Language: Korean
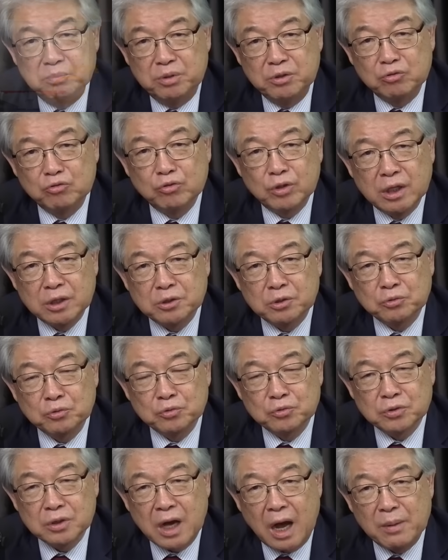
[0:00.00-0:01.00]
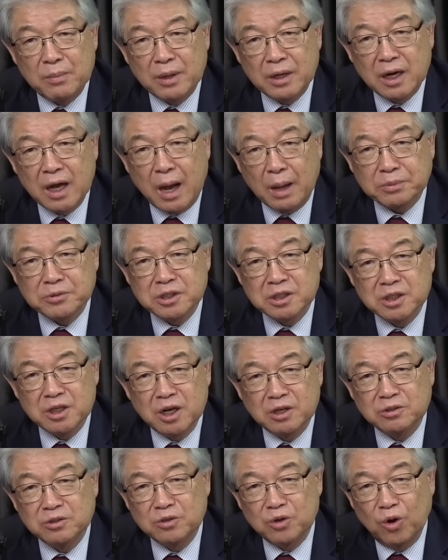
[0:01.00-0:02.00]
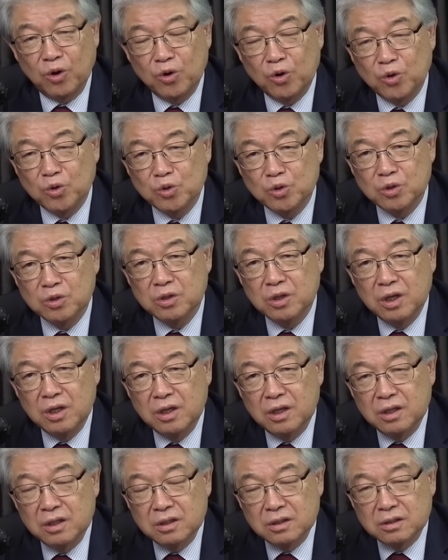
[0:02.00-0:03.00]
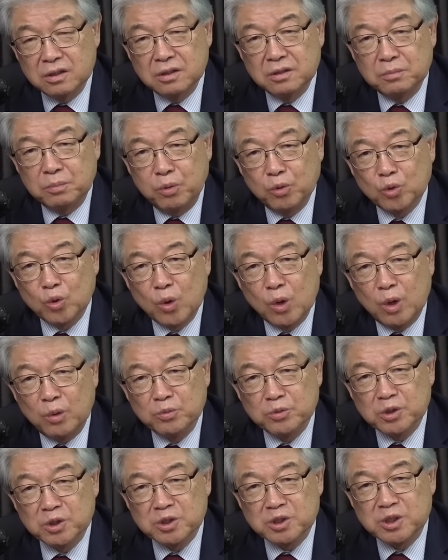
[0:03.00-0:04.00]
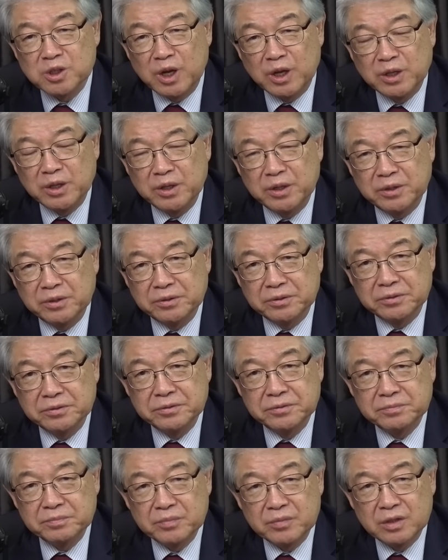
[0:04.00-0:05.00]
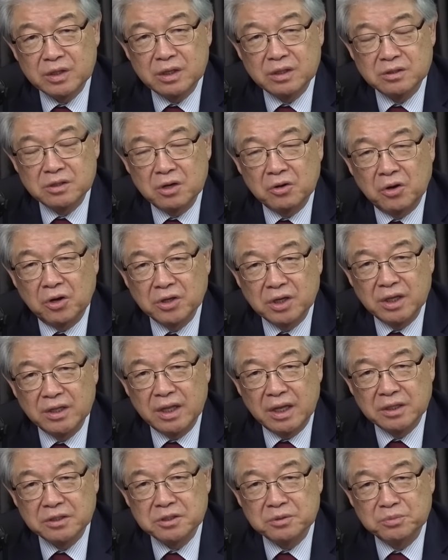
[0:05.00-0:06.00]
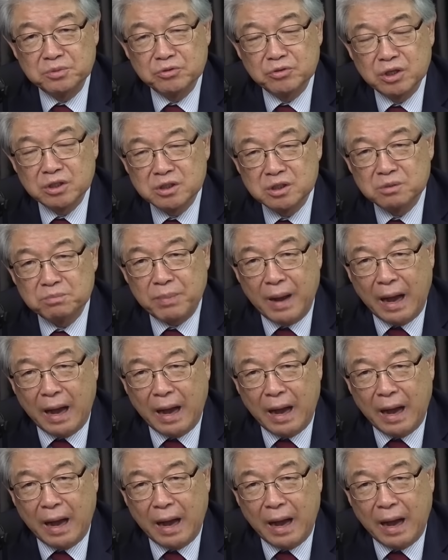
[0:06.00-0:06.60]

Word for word: 미국에서도 카말라 압승이라는 언론 그 보도가 없는 것은 아니에요. 근데 이제 거기에 대해서 미국에서는